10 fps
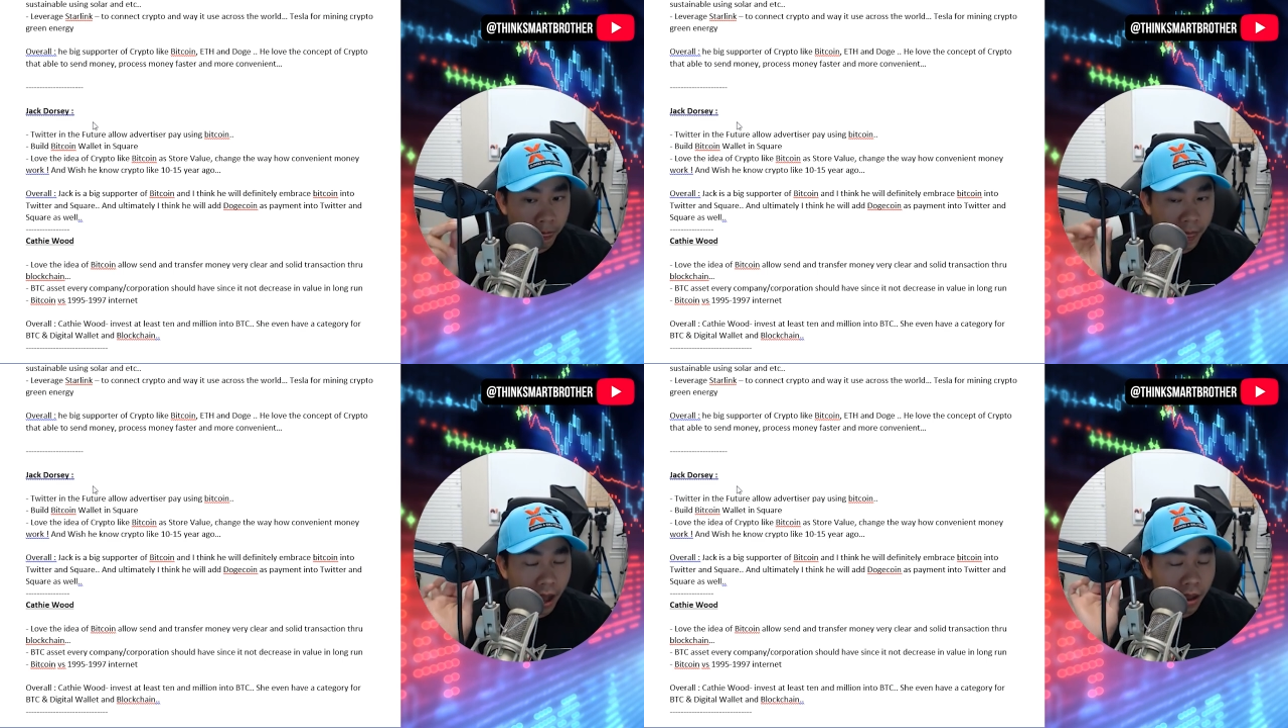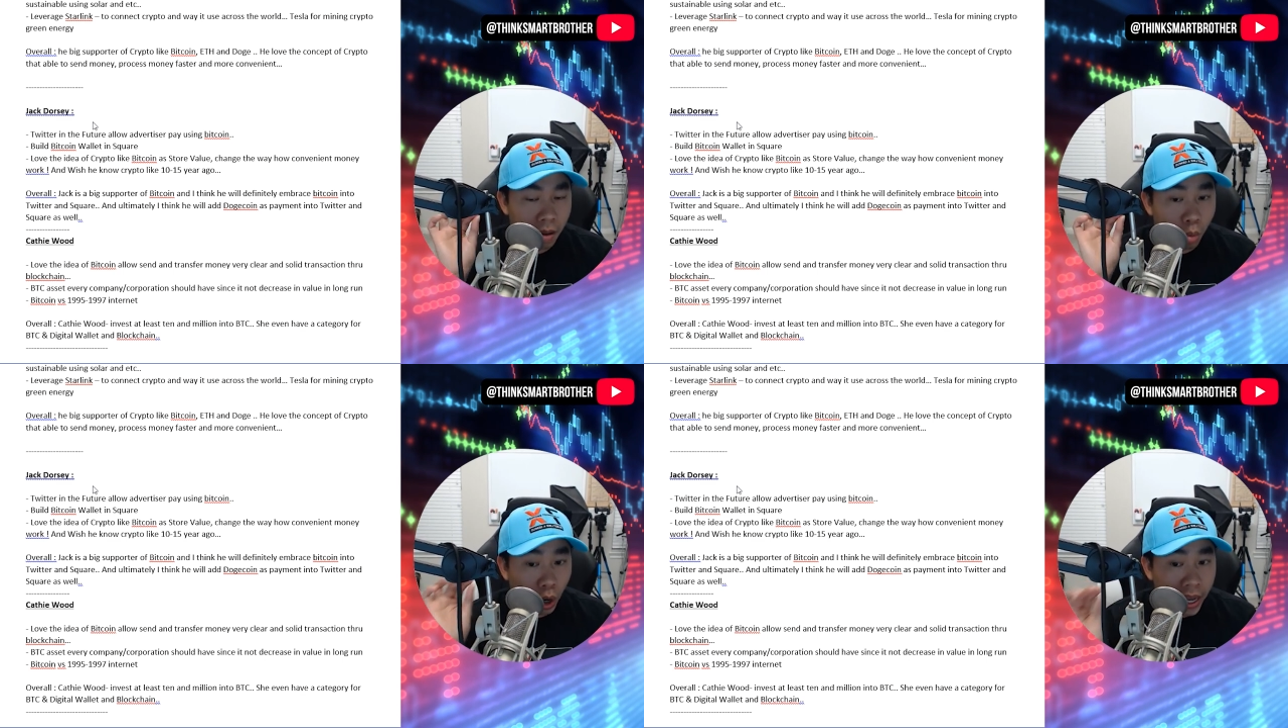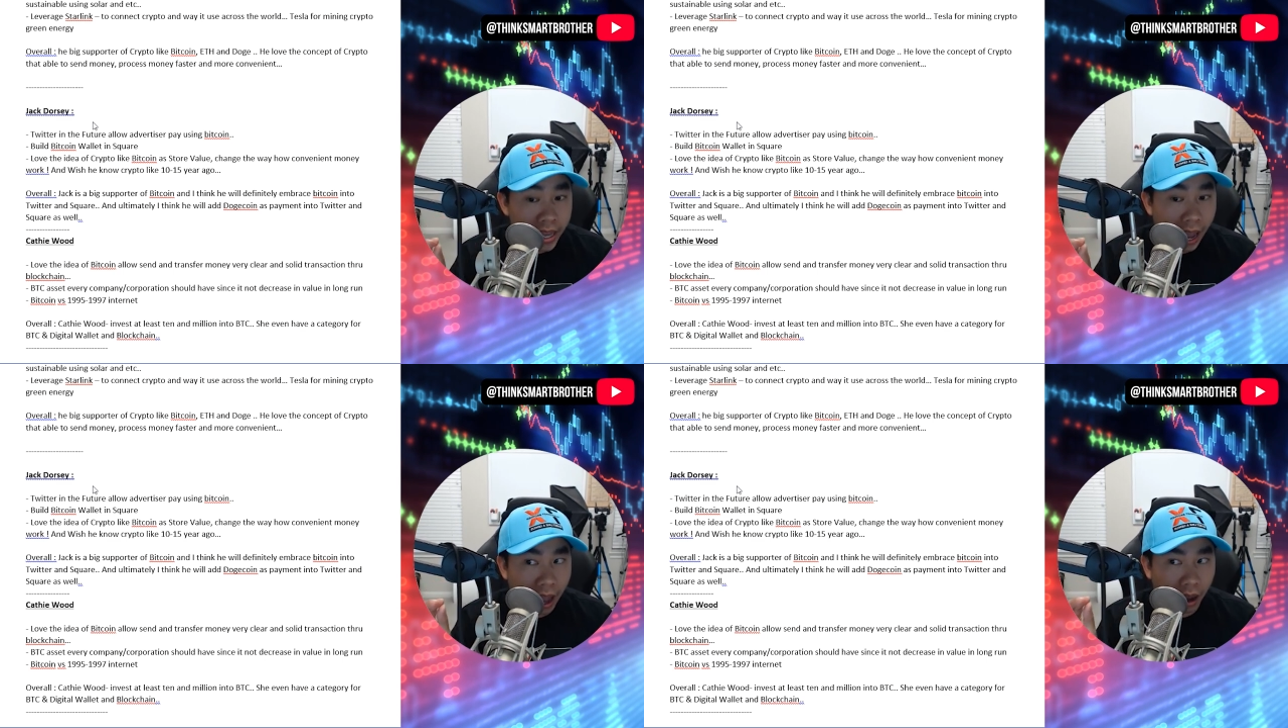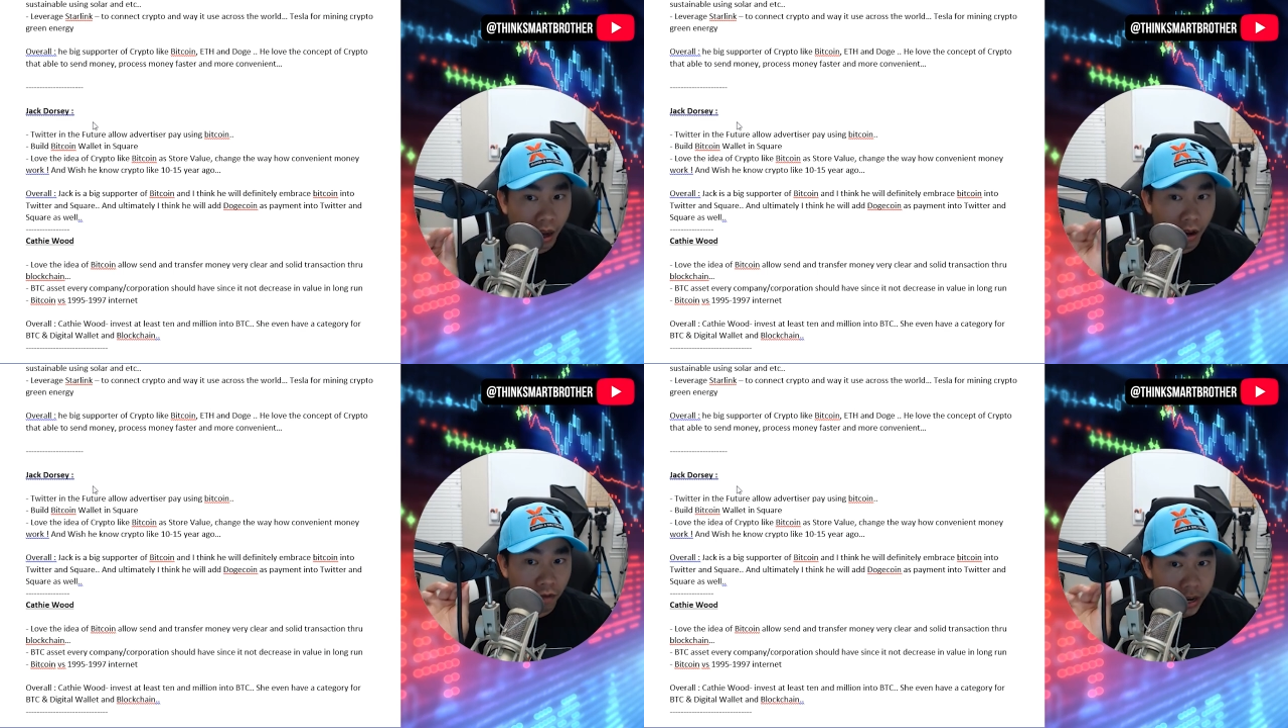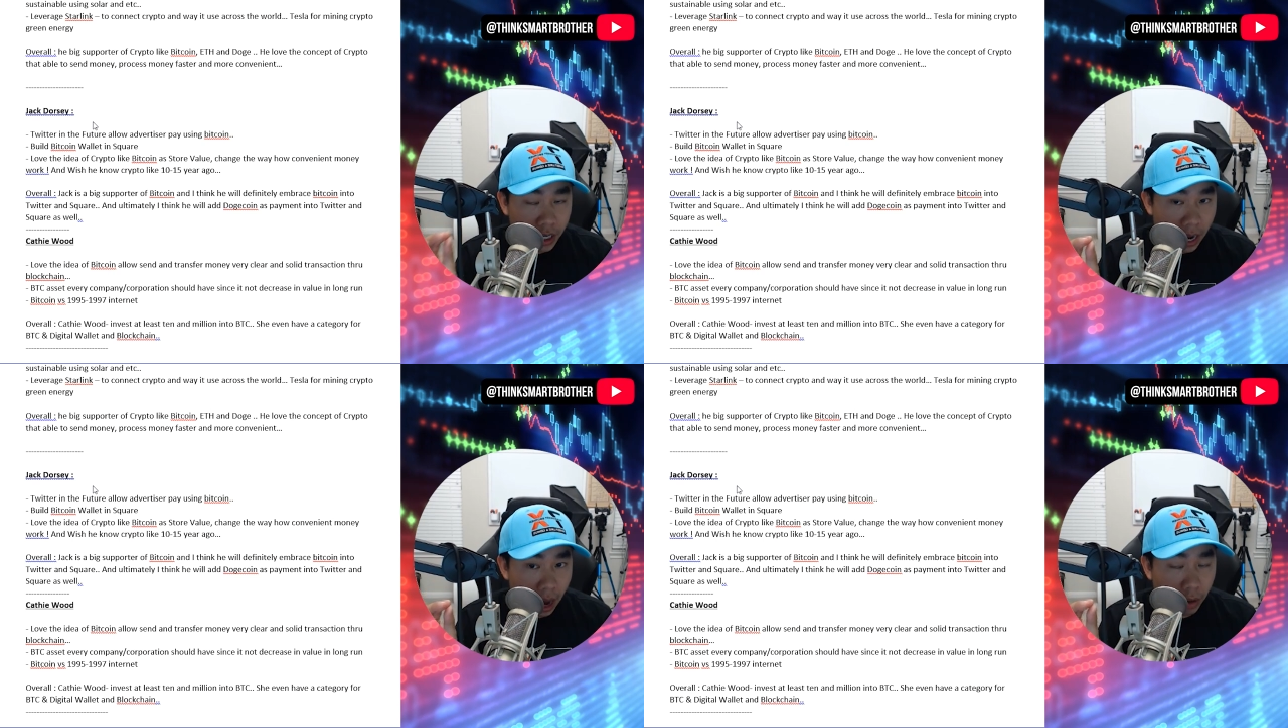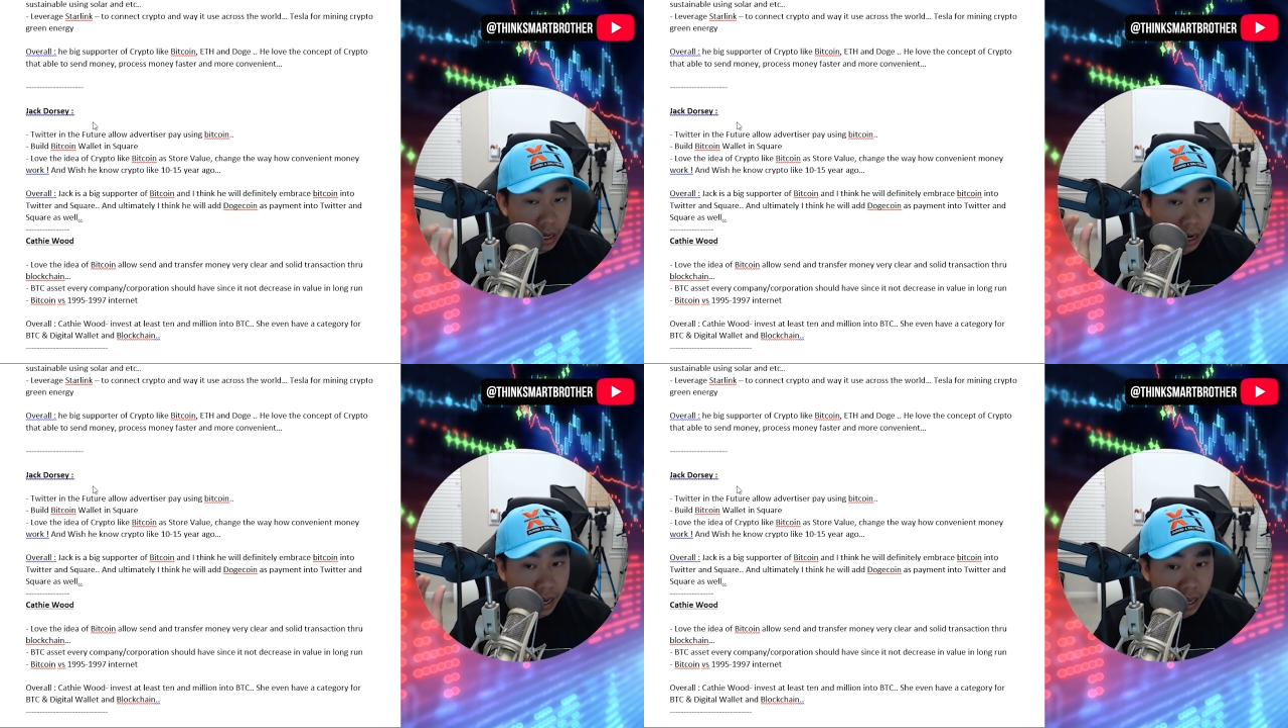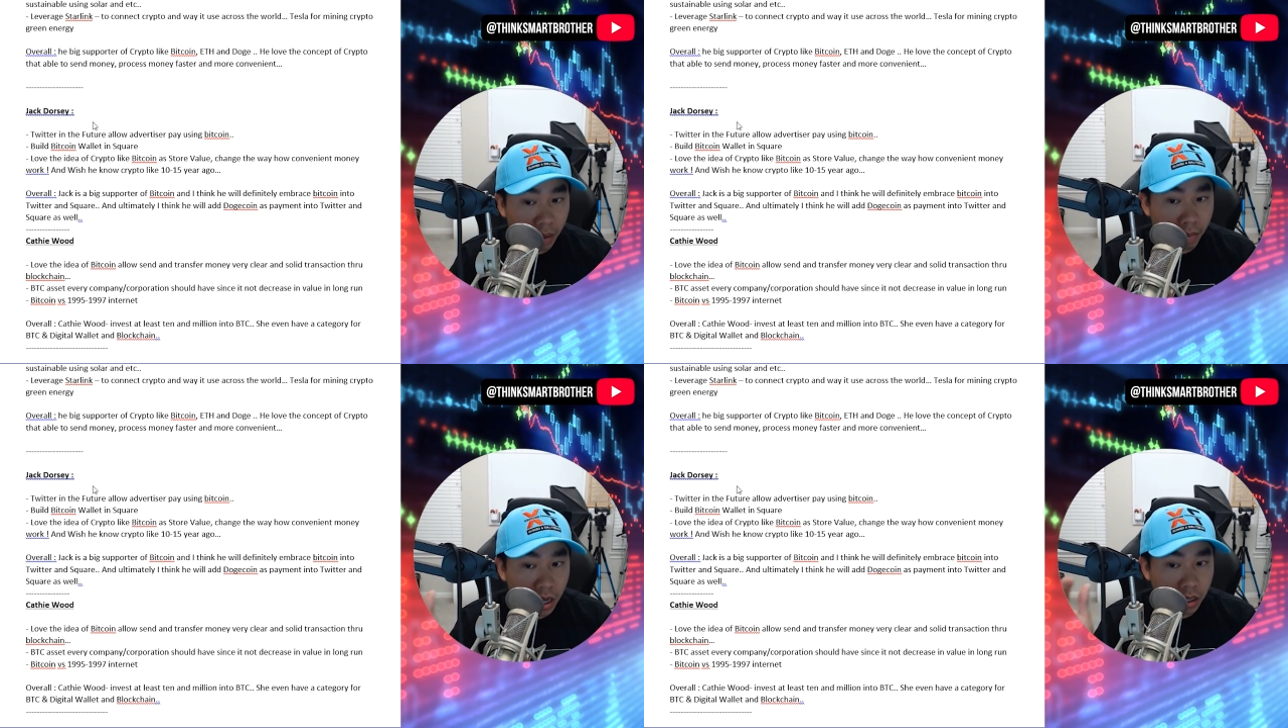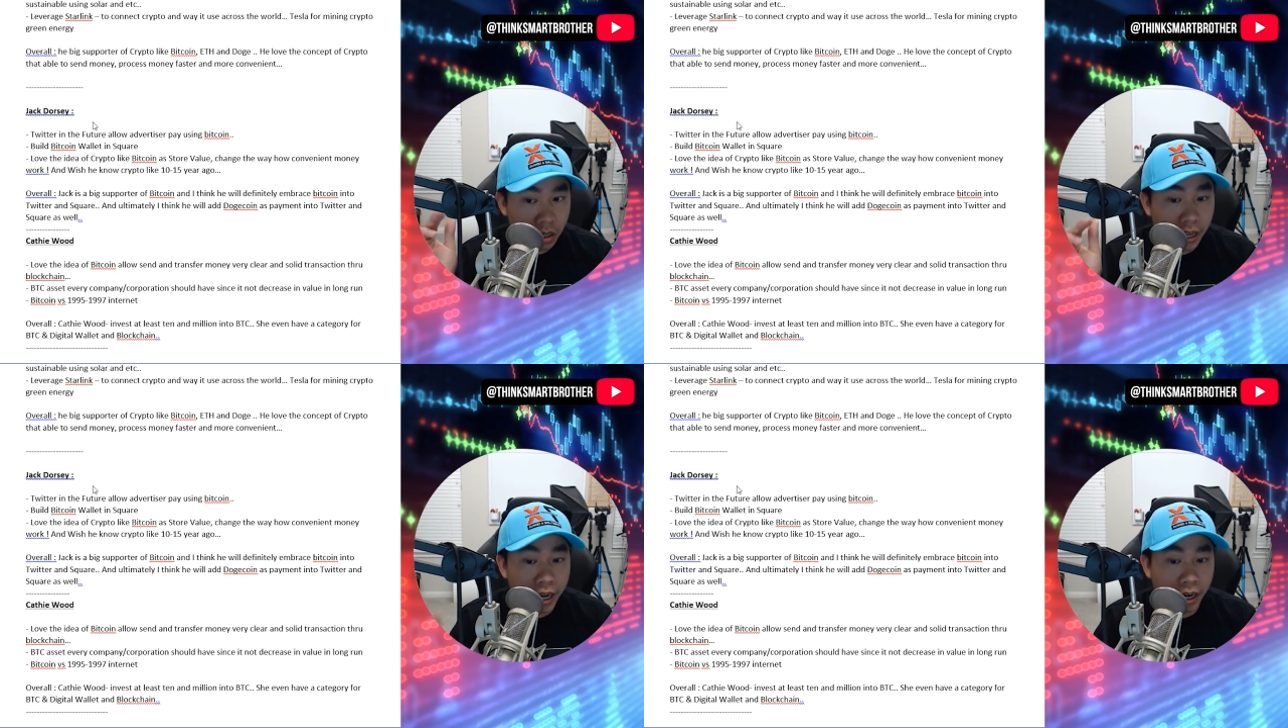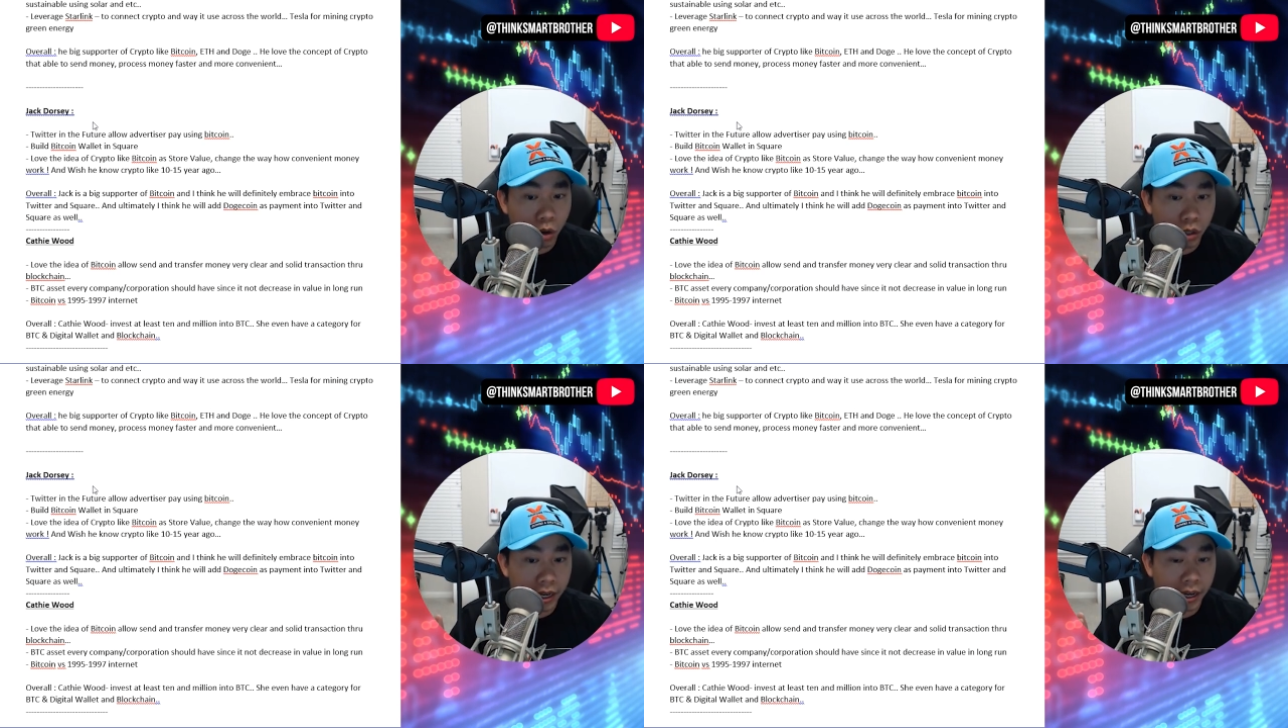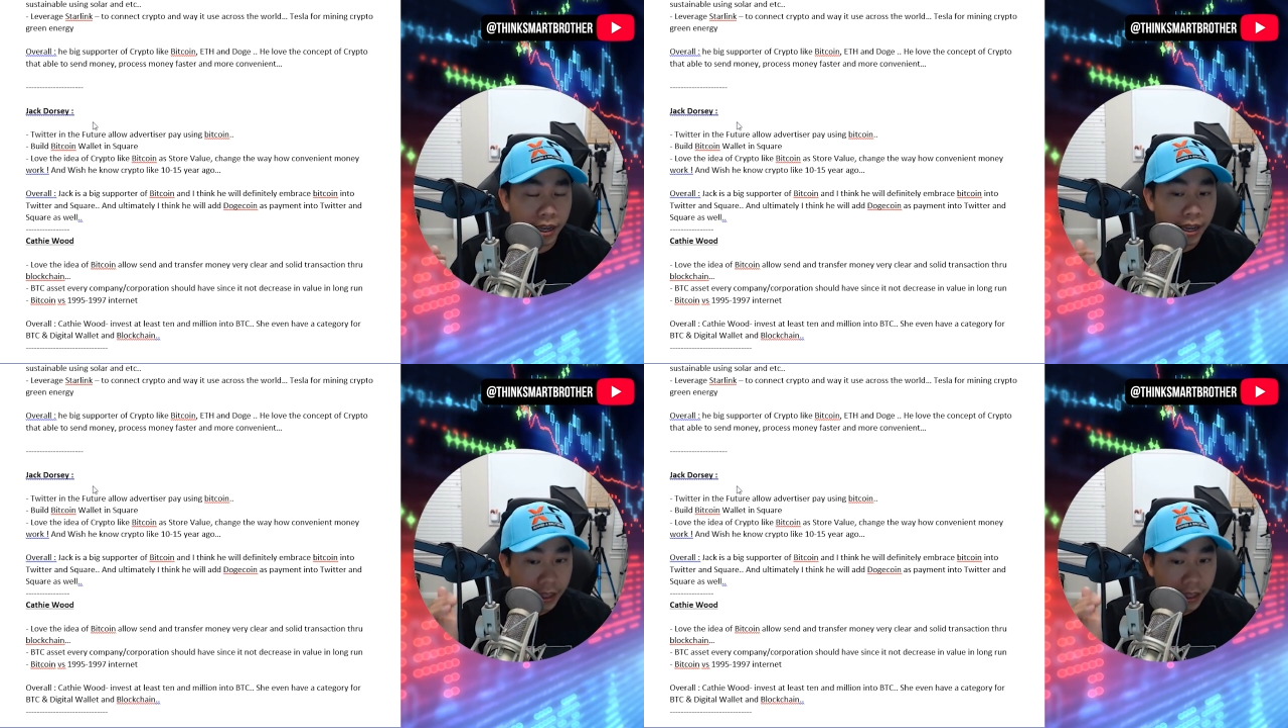đó một cái nhà gọi là visionary như là Elon Musk như là Jack Dorsey